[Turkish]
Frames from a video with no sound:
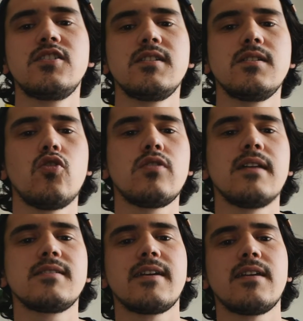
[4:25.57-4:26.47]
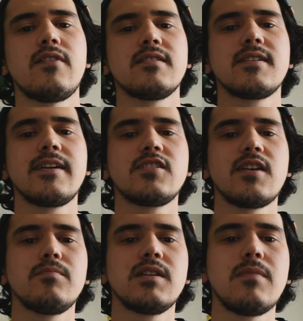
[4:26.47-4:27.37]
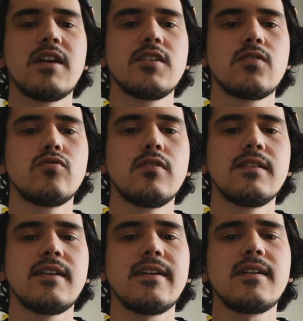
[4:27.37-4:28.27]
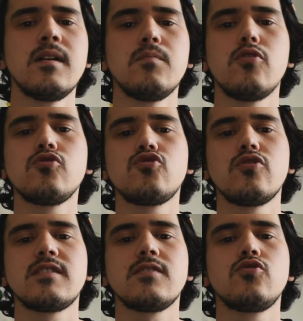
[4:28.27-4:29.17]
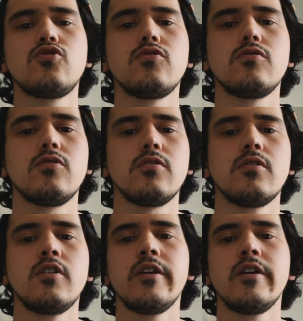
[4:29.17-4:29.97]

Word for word: ışığı 16 kere fazla geçiren bir mercek kullanılarak poz süresi düşürüldü.